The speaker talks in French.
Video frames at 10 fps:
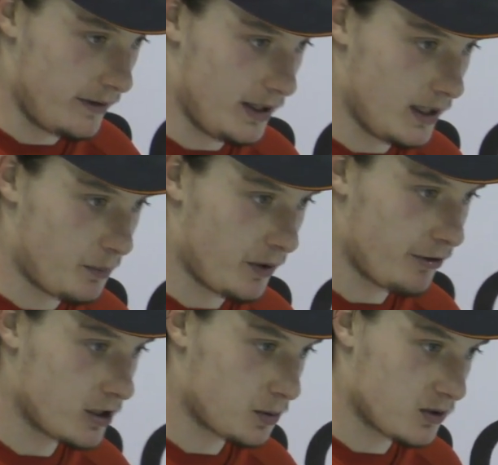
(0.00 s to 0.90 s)
Ouais,
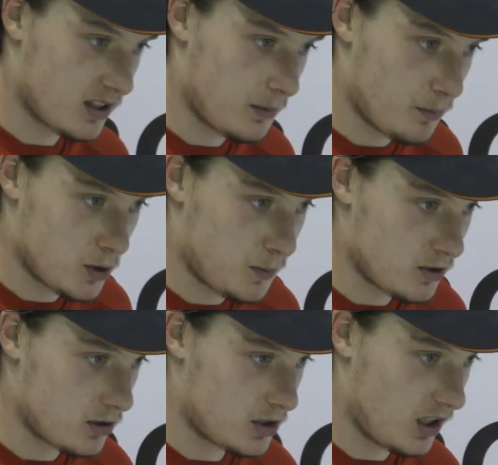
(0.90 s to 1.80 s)
parfait, je ne
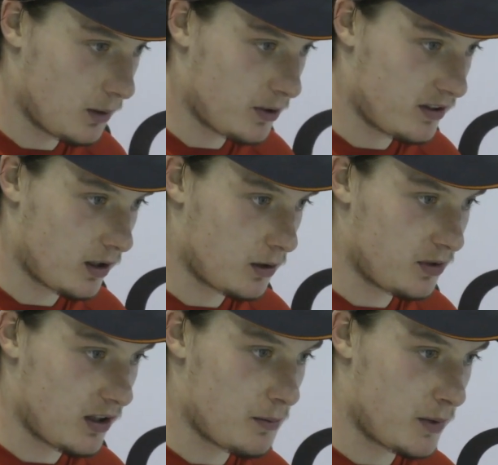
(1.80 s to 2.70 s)
je, je dirais pas ça comme
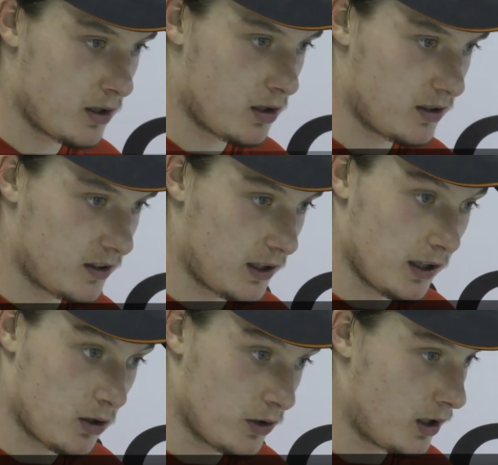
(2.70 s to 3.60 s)
ça, mais euh, c'est
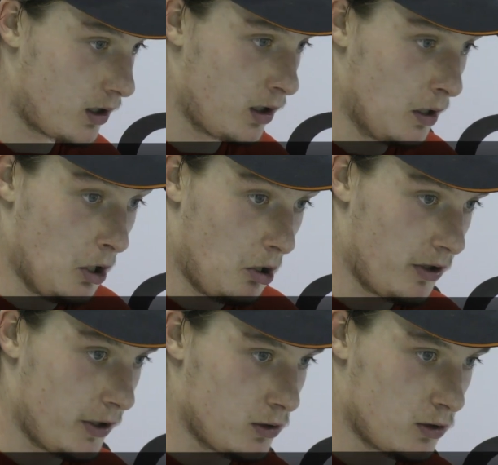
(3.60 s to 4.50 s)
clair qu'on a,
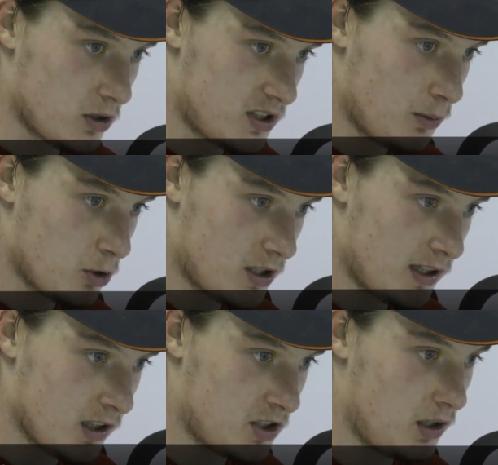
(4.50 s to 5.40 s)
a eu une grosse débauche
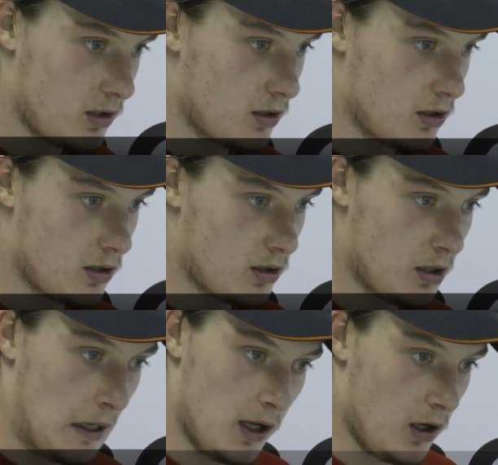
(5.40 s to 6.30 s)
d'énergie
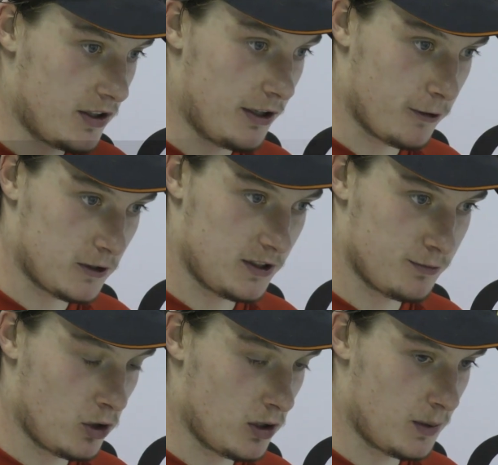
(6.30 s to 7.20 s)
euh,
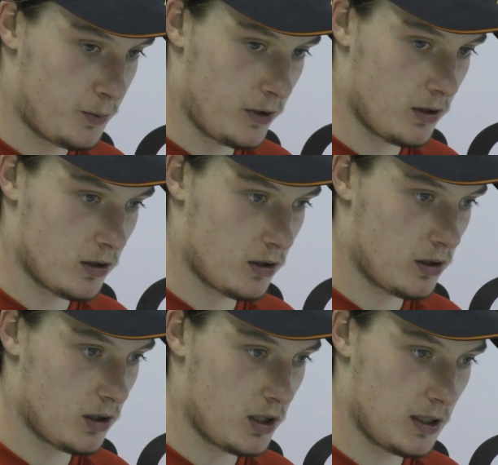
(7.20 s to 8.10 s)
défensivement et puis,
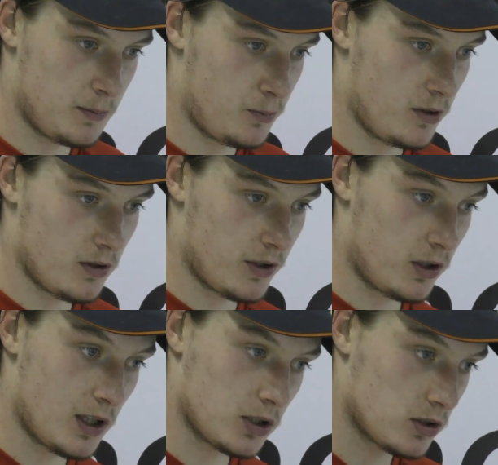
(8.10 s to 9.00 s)
euh, puis on
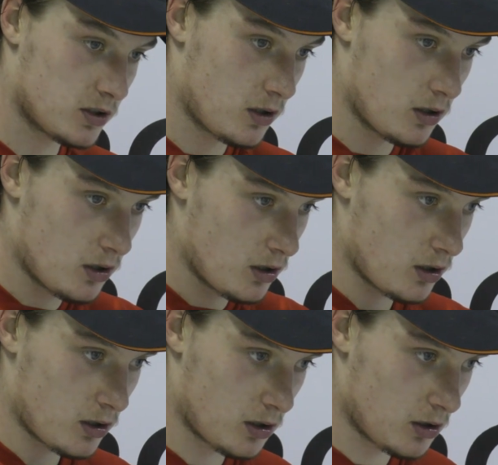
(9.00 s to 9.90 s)
a eu de la chance
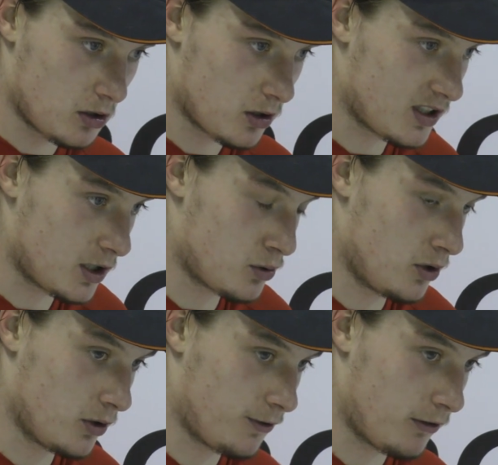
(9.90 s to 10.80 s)
que, ça a joué
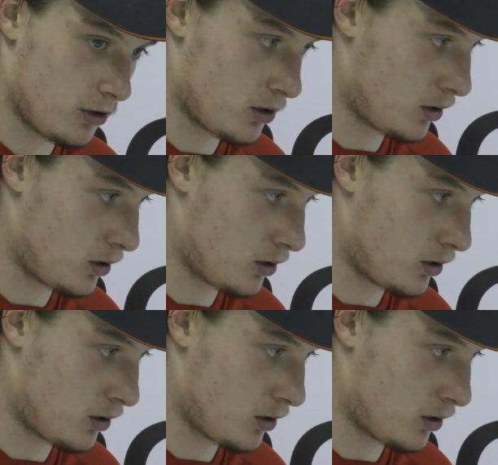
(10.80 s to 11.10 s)
en notre faveur.